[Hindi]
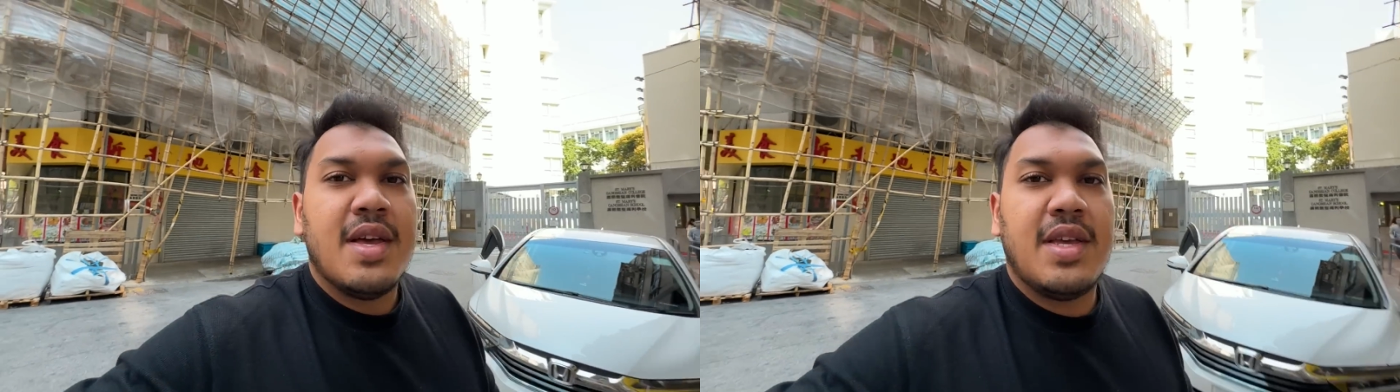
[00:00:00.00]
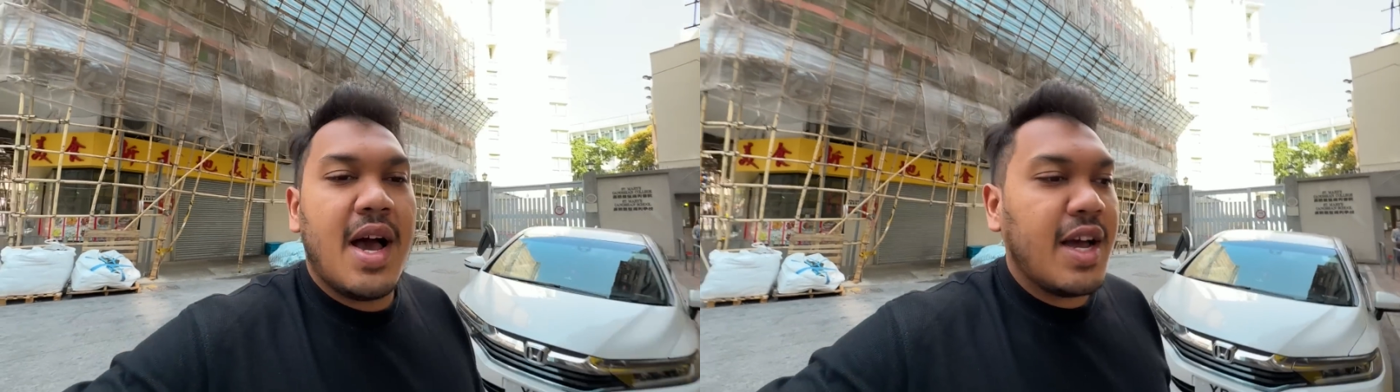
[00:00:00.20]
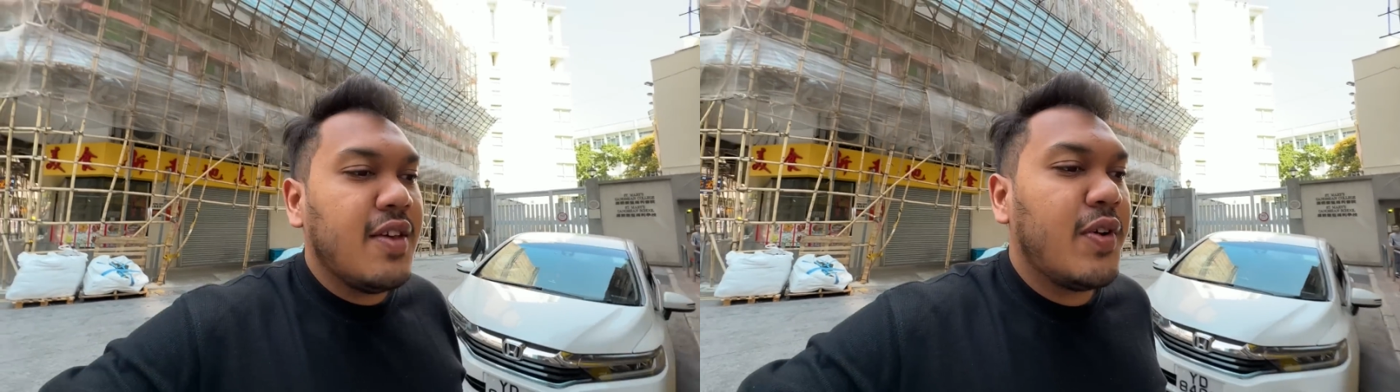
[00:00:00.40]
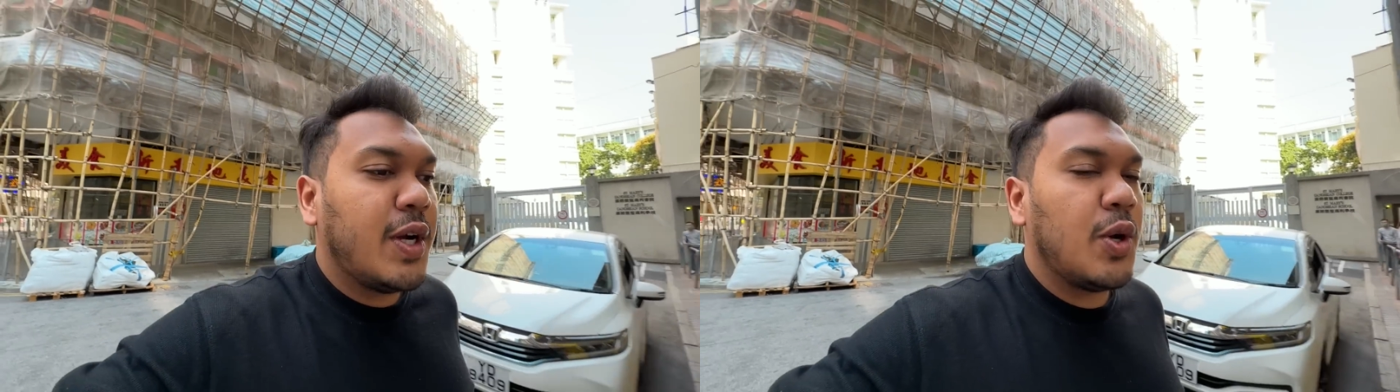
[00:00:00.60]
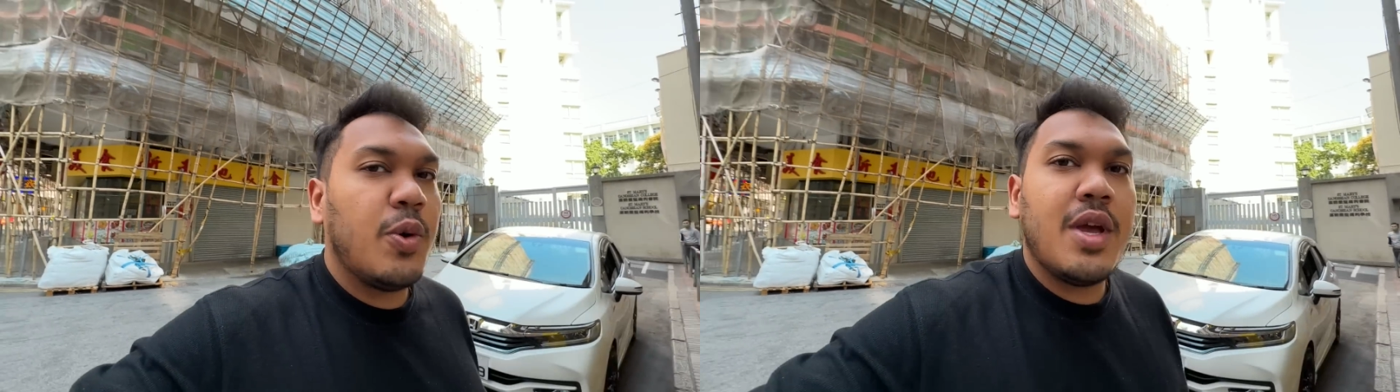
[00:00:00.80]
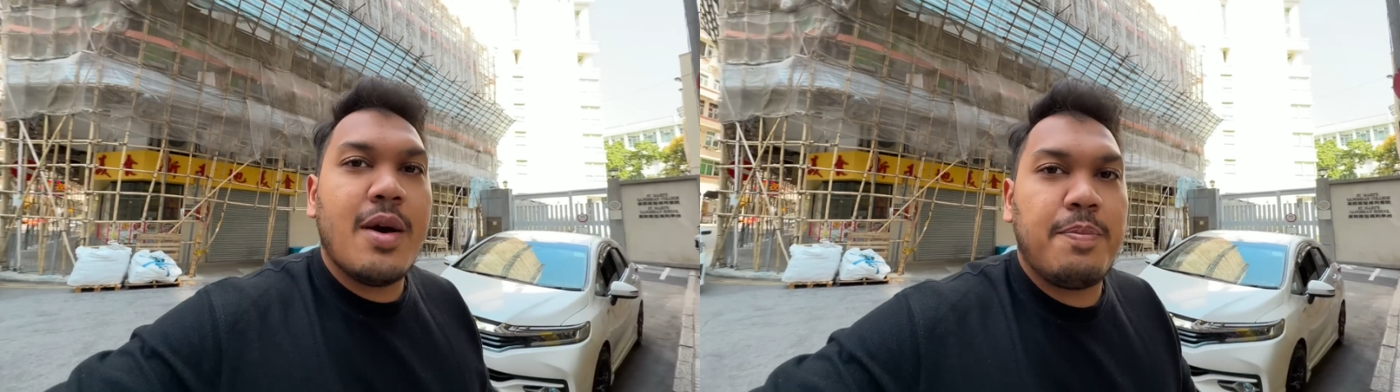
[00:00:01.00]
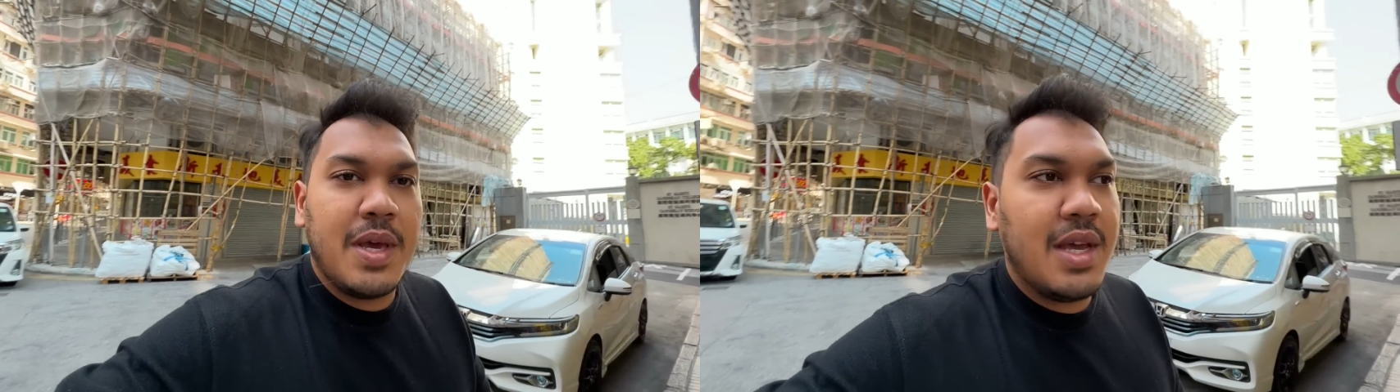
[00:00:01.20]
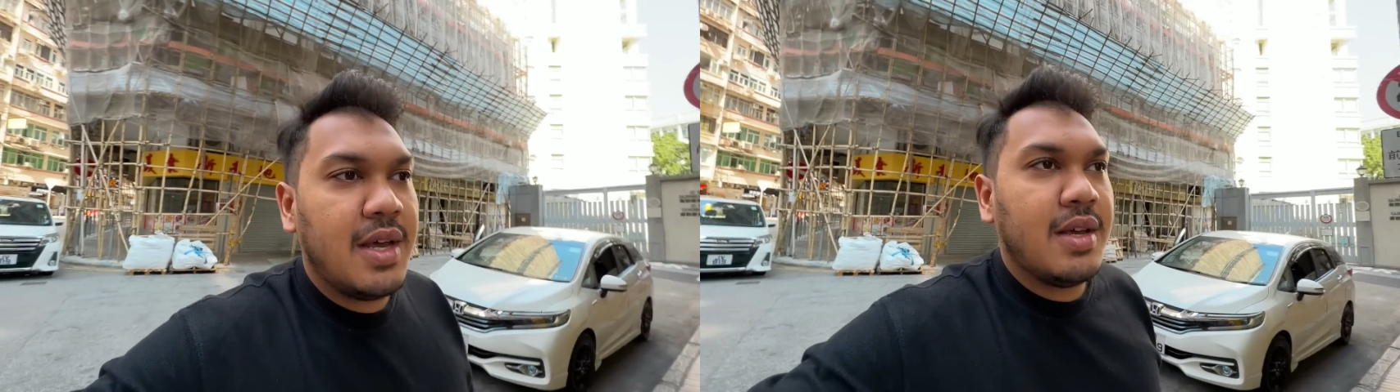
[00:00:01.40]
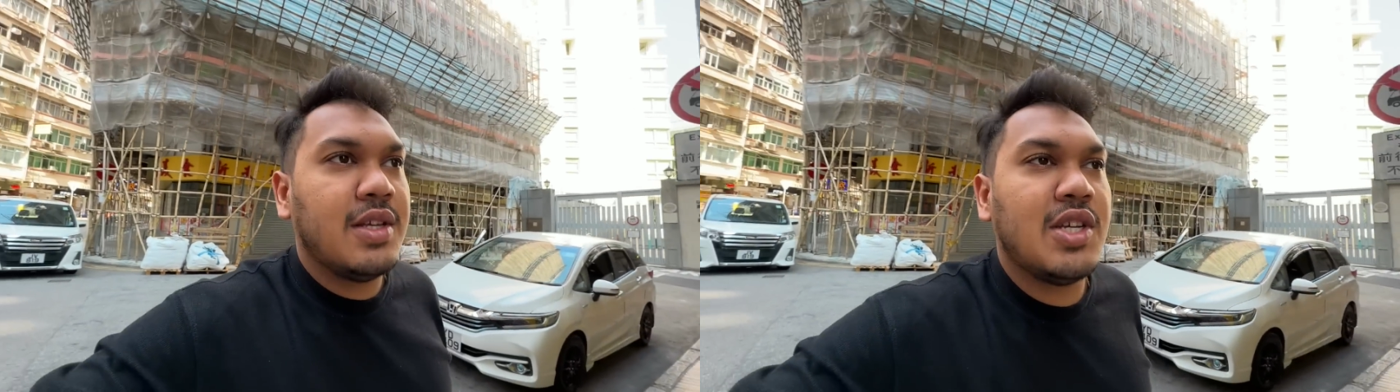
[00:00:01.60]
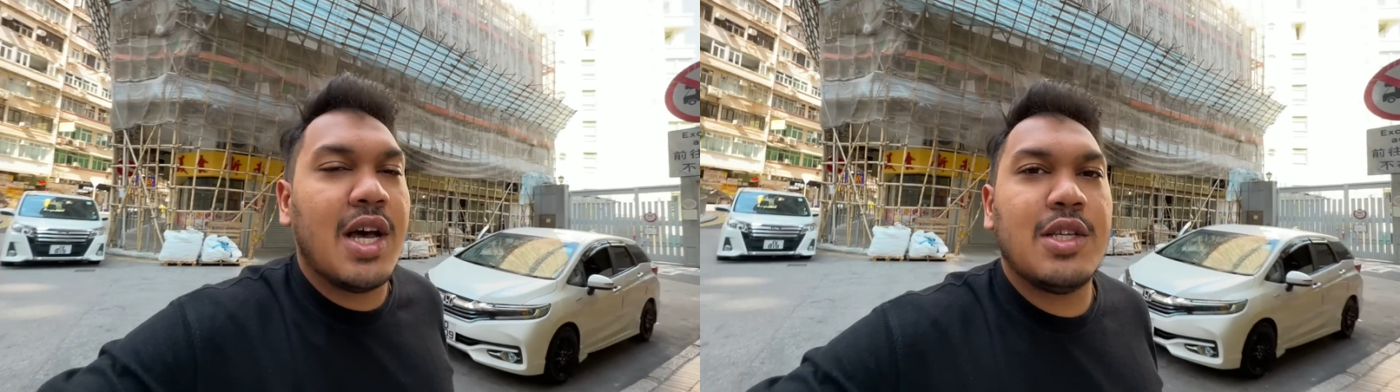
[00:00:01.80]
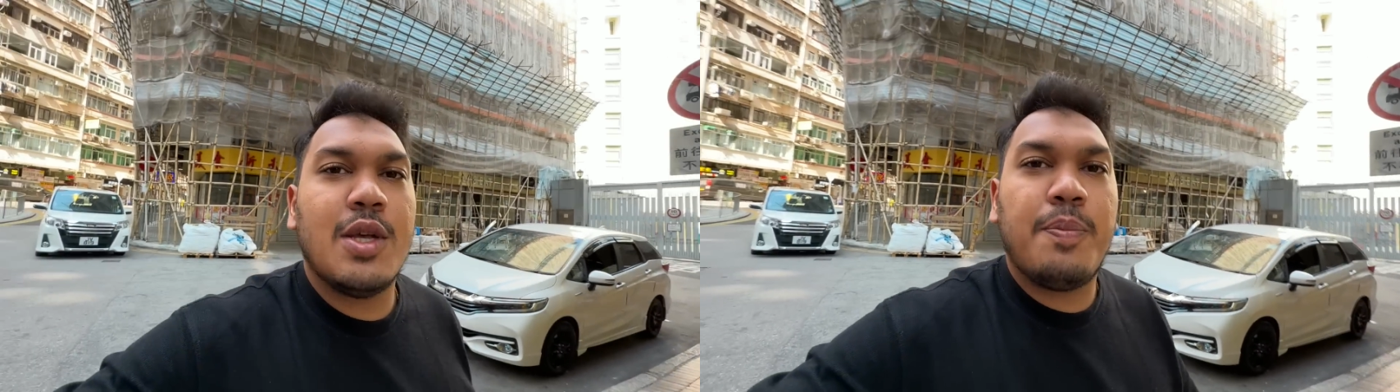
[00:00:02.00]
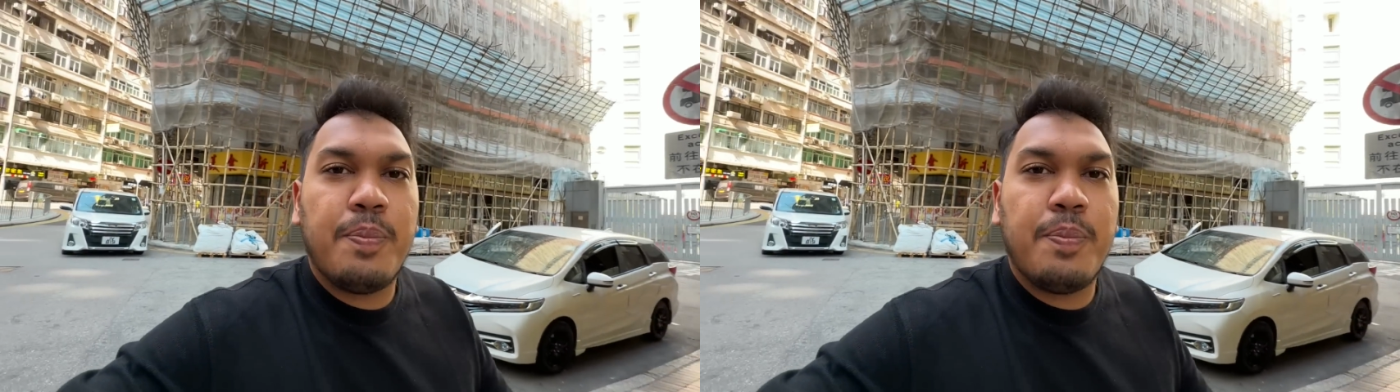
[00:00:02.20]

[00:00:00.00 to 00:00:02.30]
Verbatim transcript: यहाँ की विक्टोरिया पीक जहाँ से